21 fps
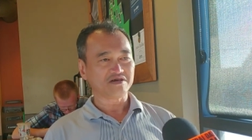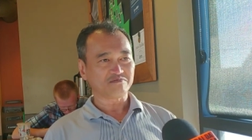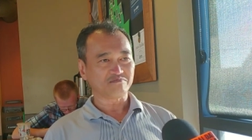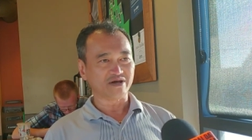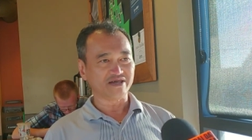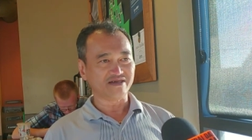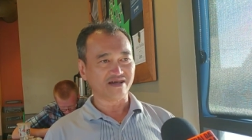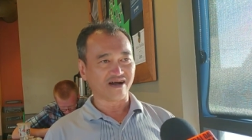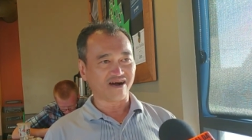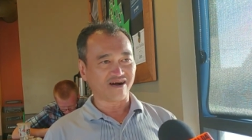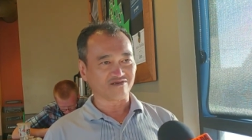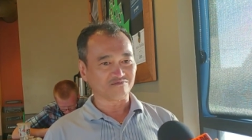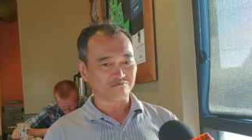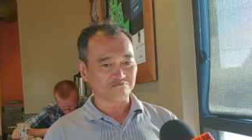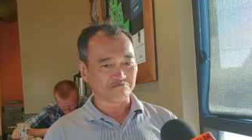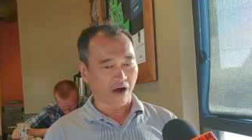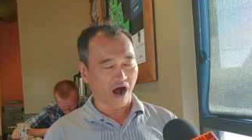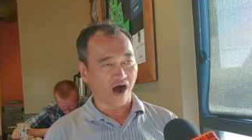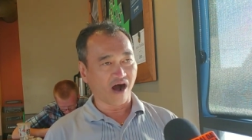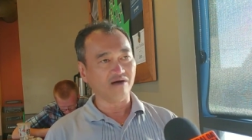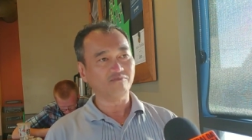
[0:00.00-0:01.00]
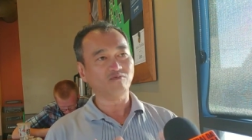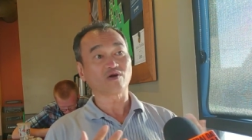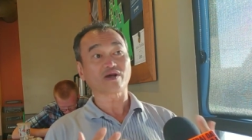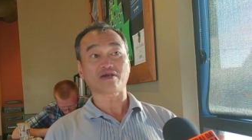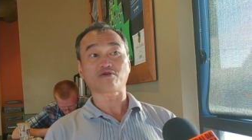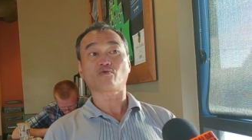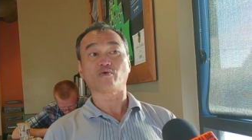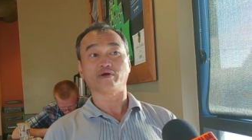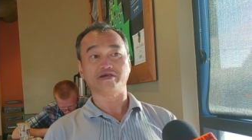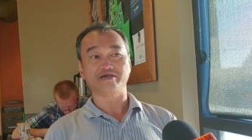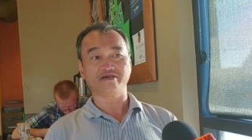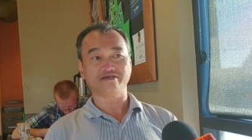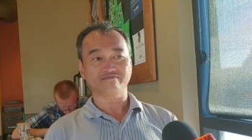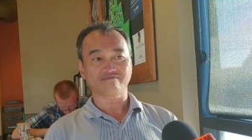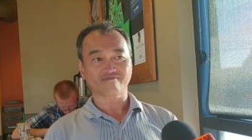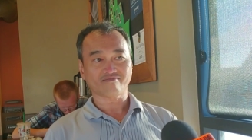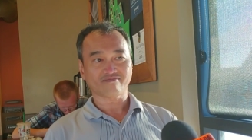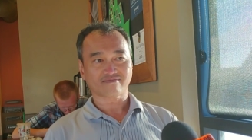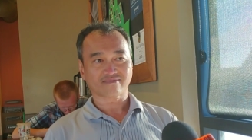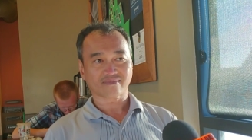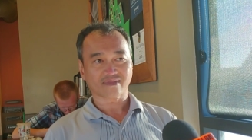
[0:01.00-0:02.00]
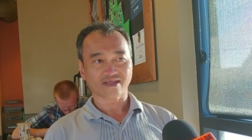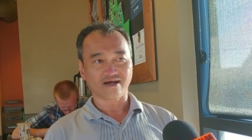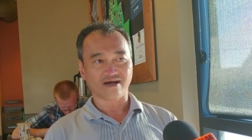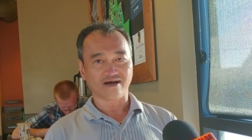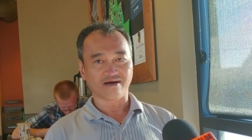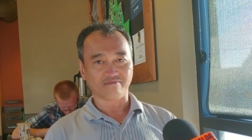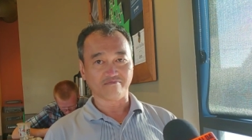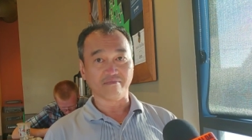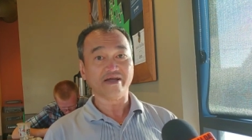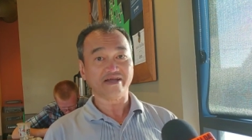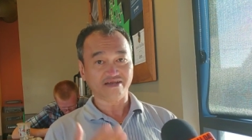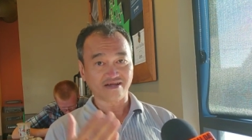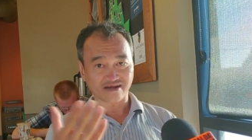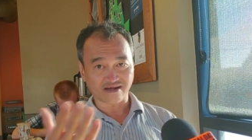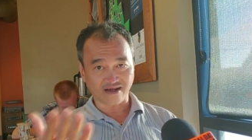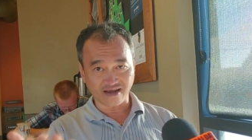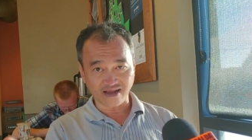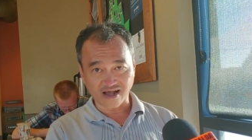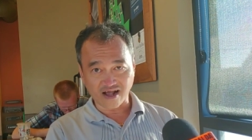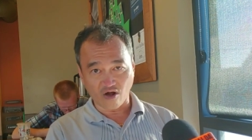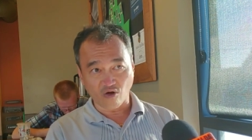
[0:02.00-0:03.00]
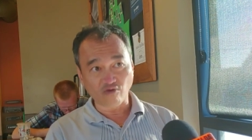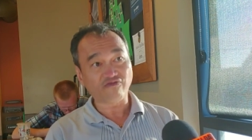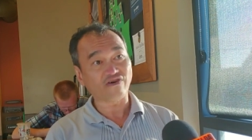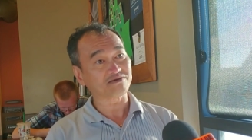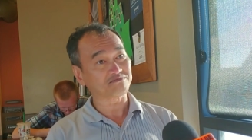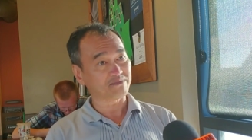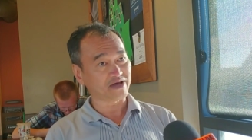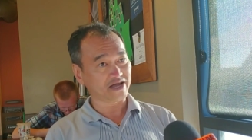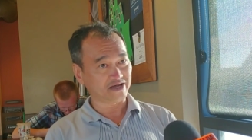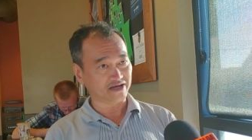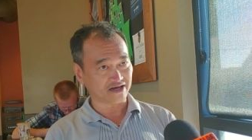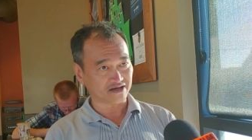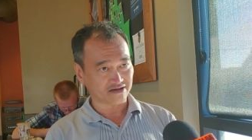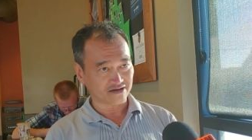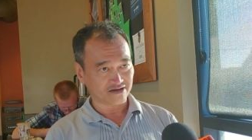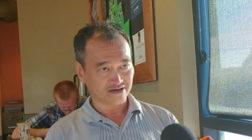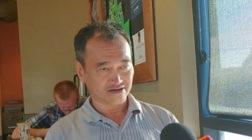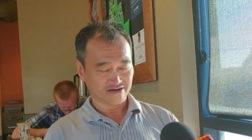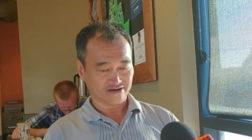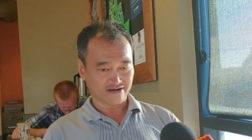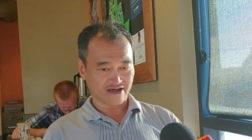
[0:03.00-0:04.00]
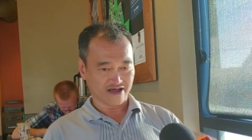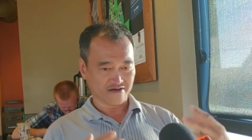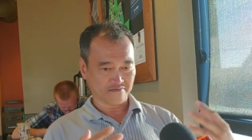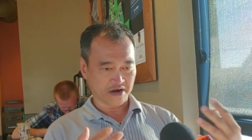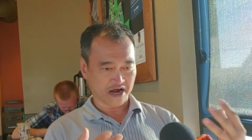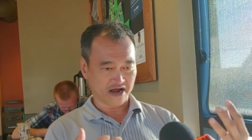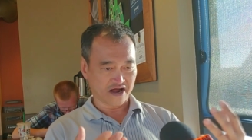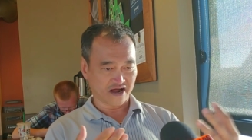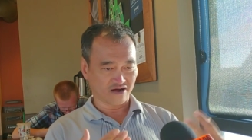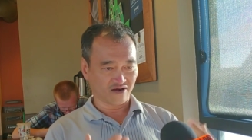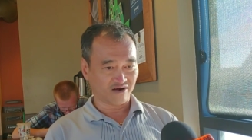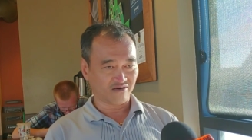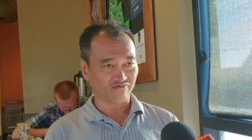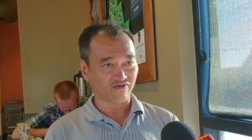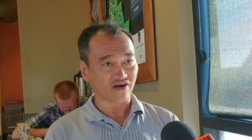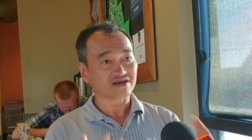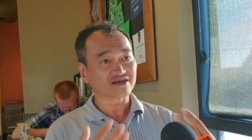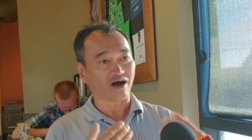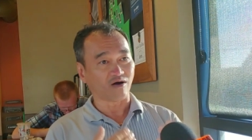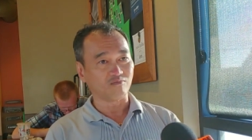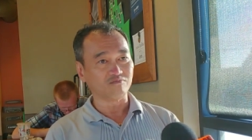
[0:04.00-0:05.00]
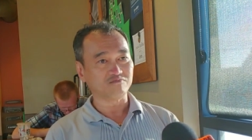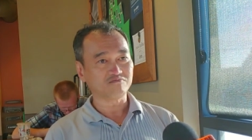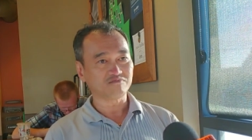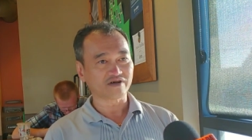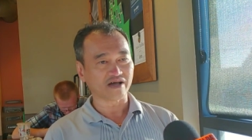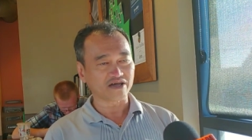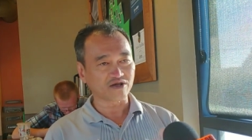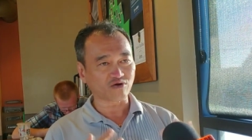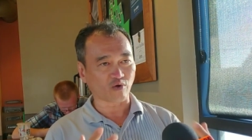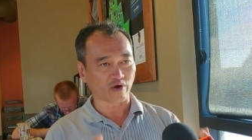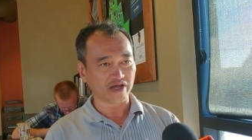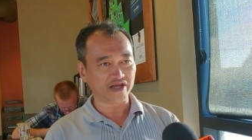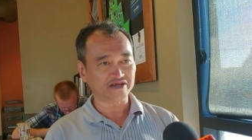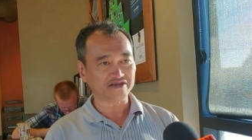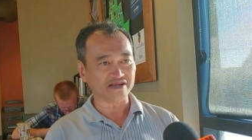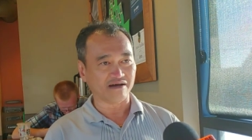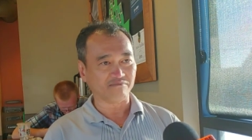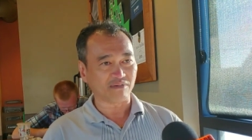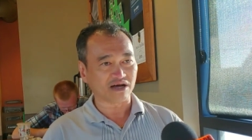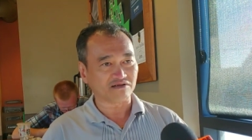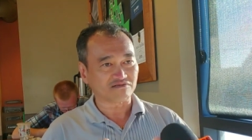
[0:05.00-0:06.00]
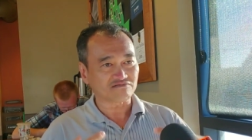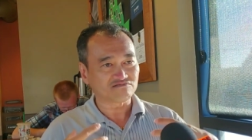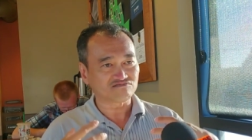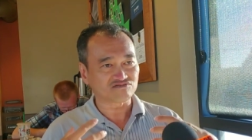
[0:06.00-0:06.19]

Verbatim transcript: Bây giờ mở một cái quỹ, uh, Mỹ nó có là GoFundMe đó, để mà vận động gây quỹ để mà